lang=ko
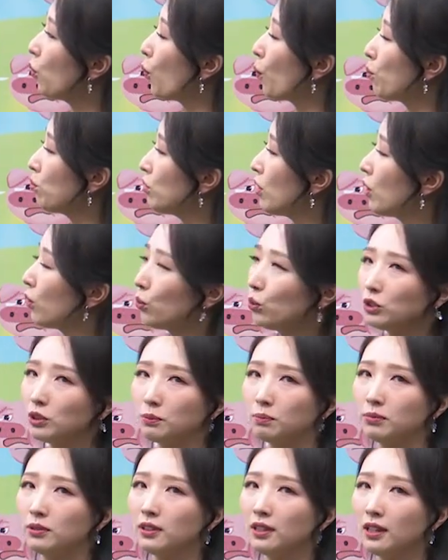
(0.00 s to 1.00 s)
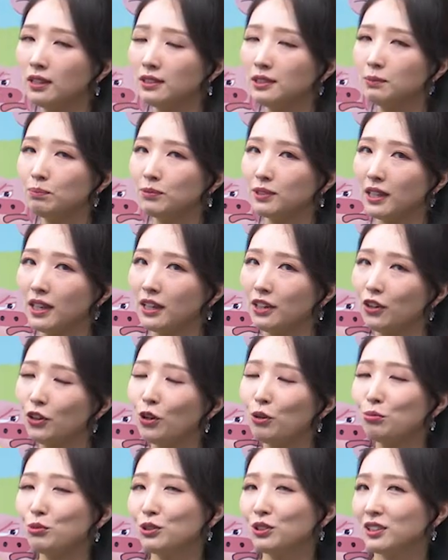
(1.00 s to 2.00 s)
공부하고 싶은 학습자.
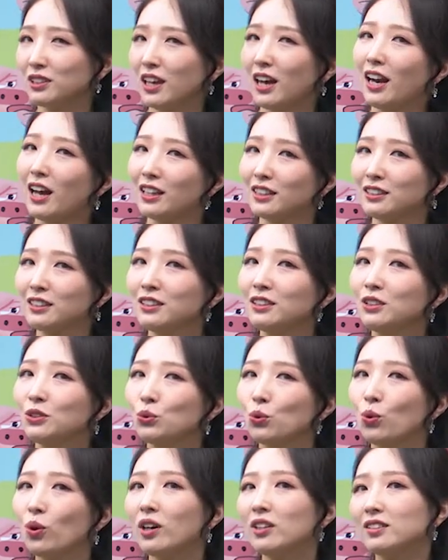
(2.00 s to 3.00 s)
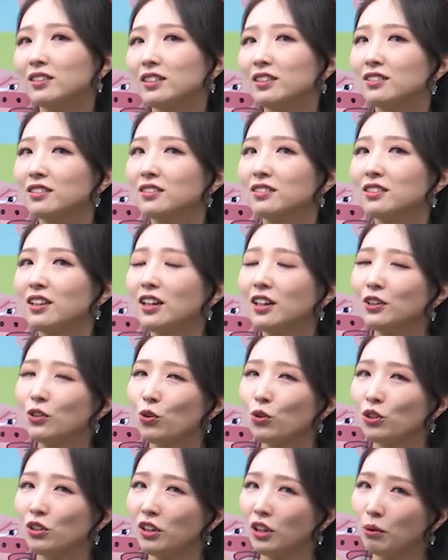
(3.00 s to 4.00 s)
여러분들 잘 아시는 동화들이 등장할
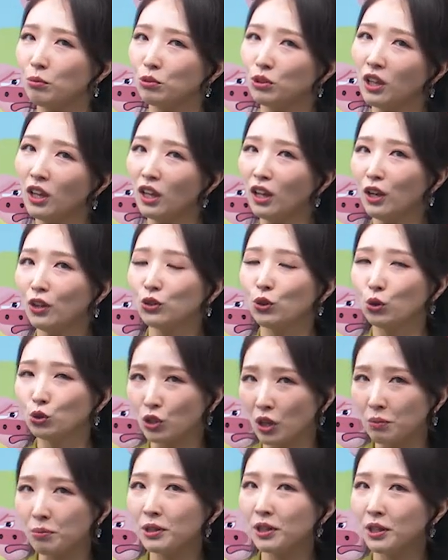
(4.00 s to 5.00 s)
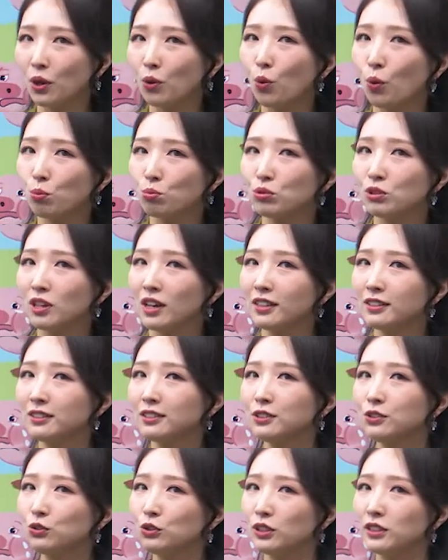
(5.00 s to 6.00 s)
거기 때문에 더 재미있게 공부를 하실
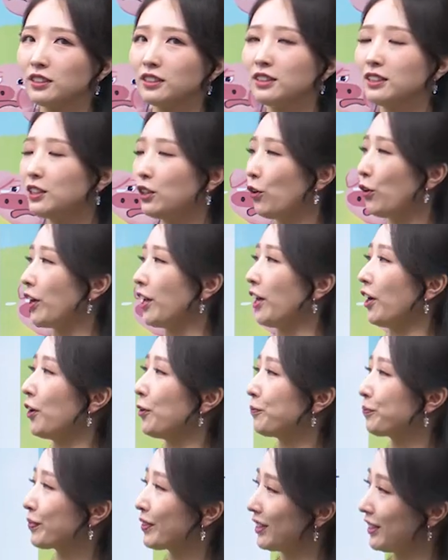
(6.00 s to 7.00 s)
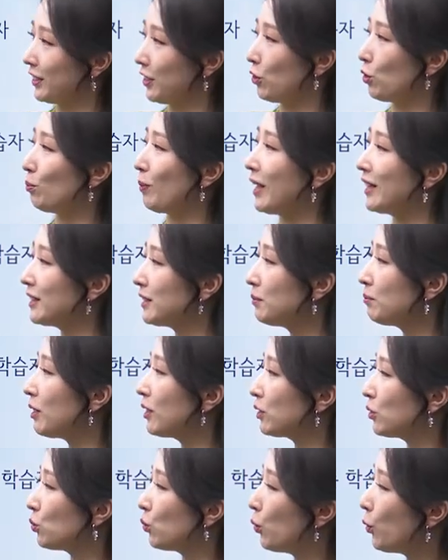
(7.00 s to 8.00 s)
수 있을 거예요. 그리고
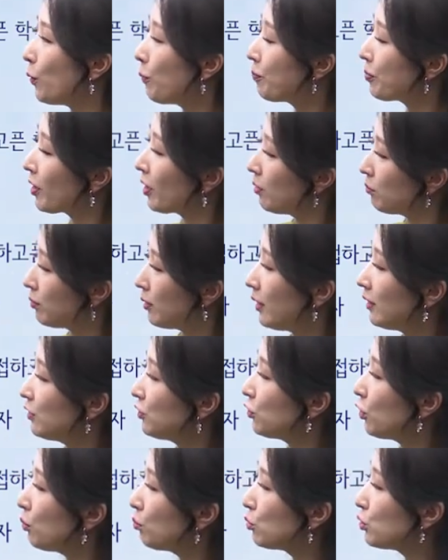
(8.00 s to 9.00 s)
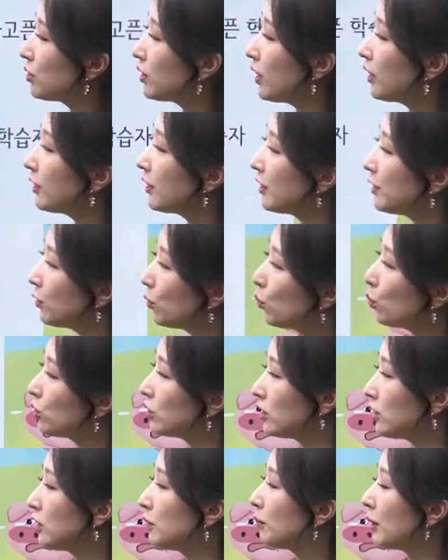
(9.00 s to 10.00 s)
마지막으로 프랑스어 문장을 읽고
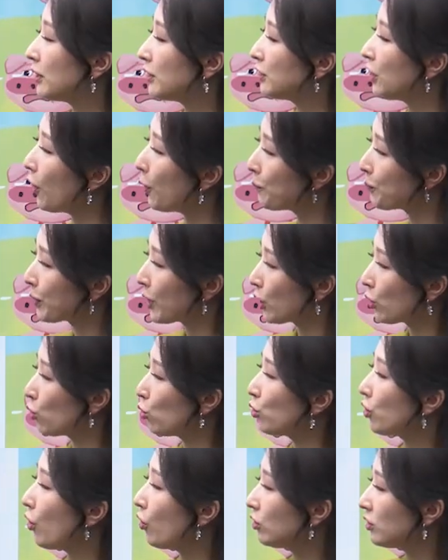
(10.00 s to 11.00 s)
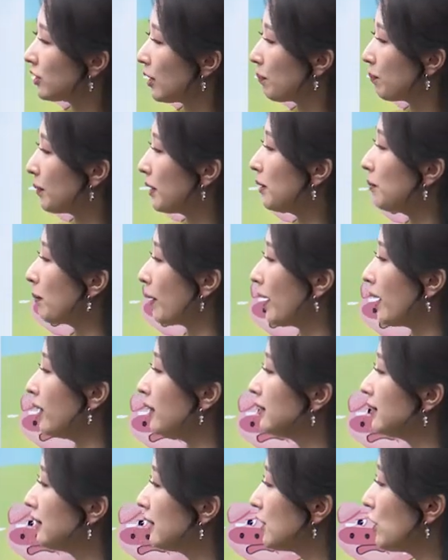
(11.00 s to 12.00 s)
들으면서 균형 잡힌
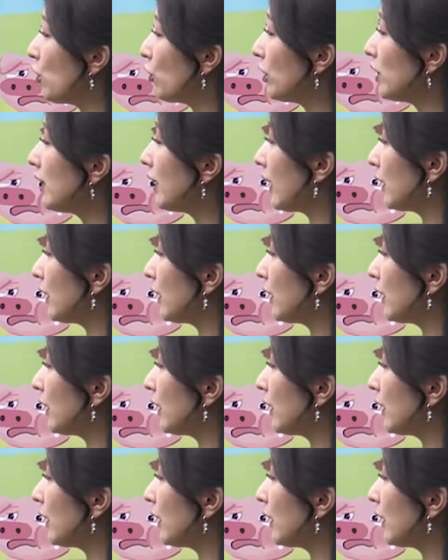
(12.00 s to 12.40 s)
배양 실력을